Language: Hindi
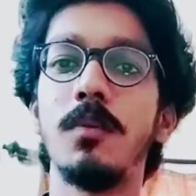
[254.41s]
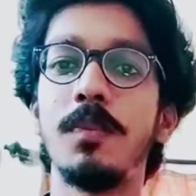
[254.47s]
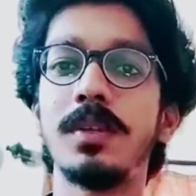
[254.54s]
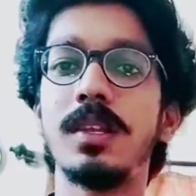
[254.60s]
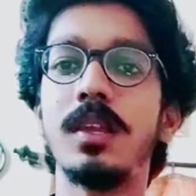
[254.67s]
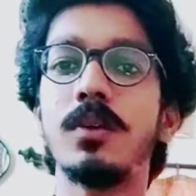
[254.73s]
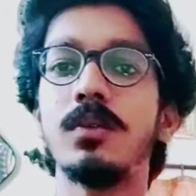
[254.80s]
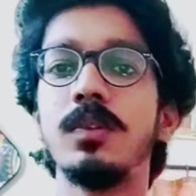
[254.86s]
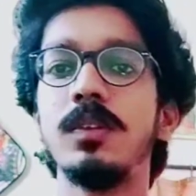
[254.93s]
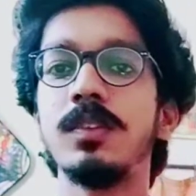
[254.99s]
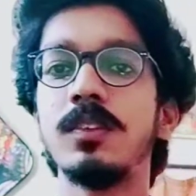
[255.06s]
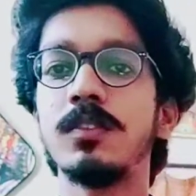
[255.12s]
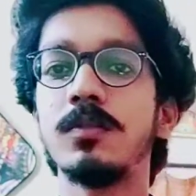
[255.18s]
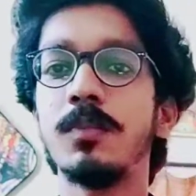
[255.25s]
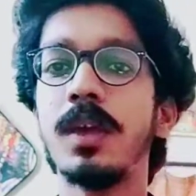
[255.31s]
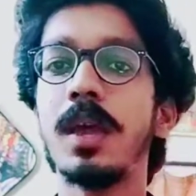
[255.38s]
पिछले कुछ
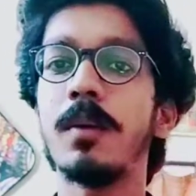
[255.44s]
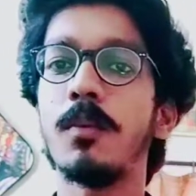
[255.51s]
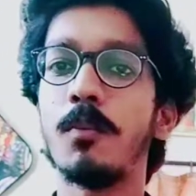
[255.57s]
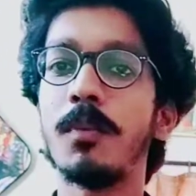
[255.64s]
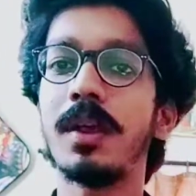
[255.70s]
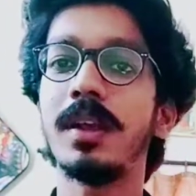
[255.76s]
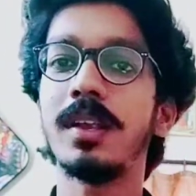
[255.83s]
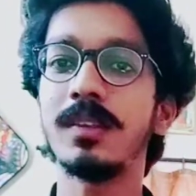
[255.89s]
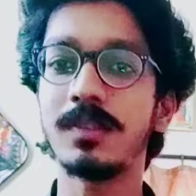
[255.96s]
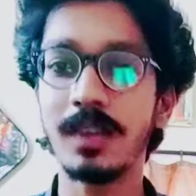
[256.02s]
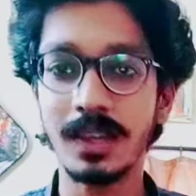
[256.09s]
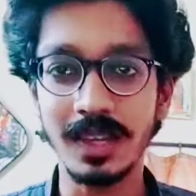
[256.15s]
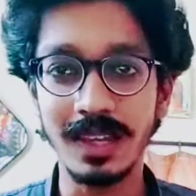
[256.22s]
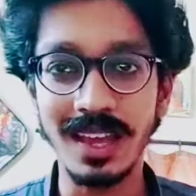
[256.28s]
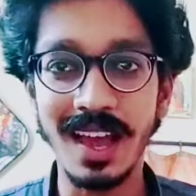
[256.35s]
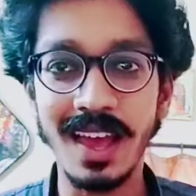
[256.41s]
सीजन्स में मुंबई इंडियंस ने
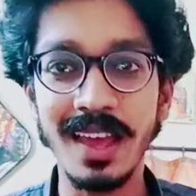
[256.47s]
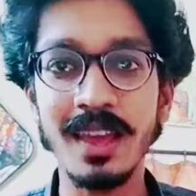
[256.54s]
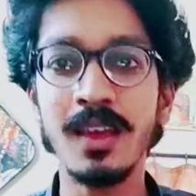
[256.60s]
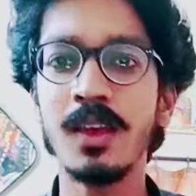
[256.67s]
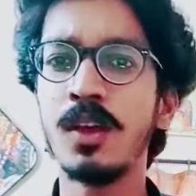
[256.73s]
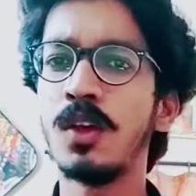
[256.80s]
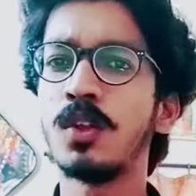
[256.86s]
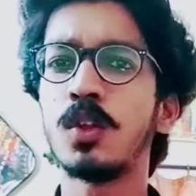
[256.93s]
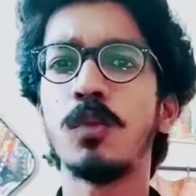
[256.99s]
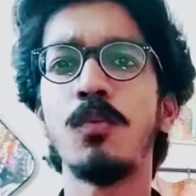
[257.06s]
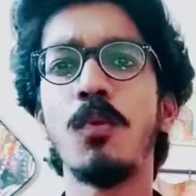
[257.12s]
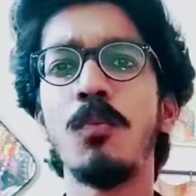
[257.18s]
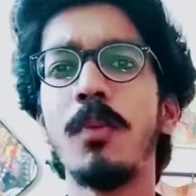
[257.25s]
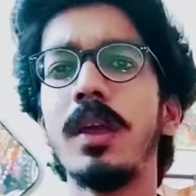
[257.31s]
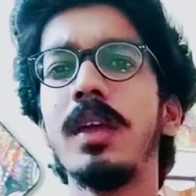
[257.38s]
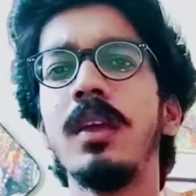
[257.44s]
किया है तो
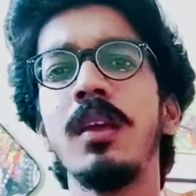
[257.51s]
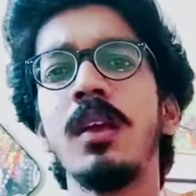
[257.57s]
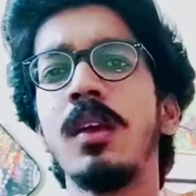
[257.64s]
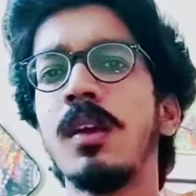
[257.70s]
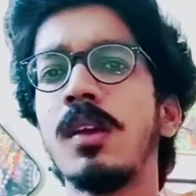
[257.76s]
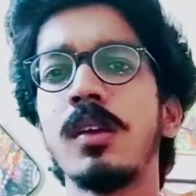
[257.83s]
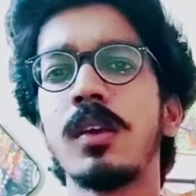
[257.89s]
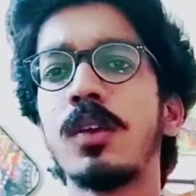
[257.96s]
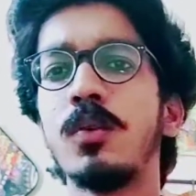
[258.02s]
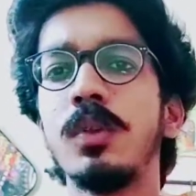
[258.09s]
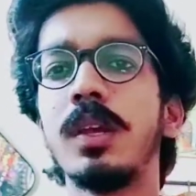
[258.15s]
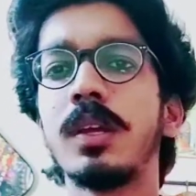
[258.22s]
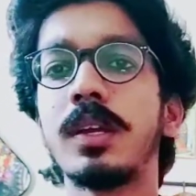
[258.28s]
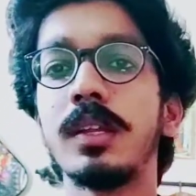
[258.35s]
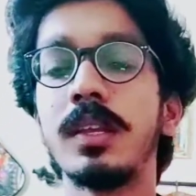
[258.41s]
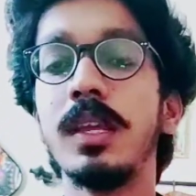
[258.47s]
मुंबई की कोई
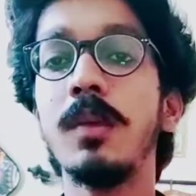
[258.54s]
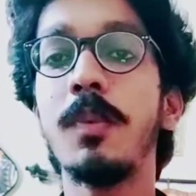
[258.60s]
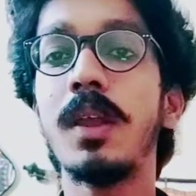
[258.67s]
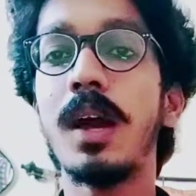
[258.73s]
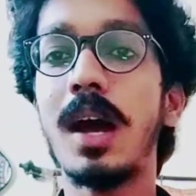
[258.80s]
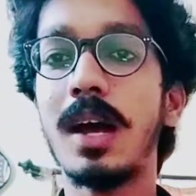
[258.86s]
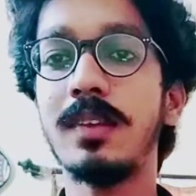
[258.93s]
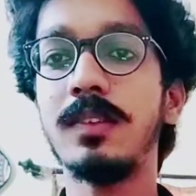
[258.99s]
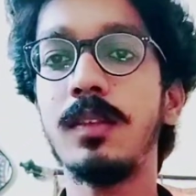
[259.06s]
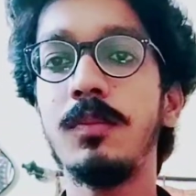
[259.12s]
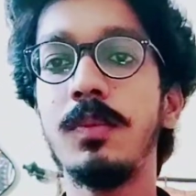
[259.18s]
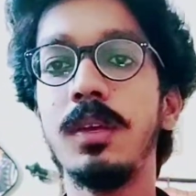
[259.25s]
दिक्कत नहीं पर आर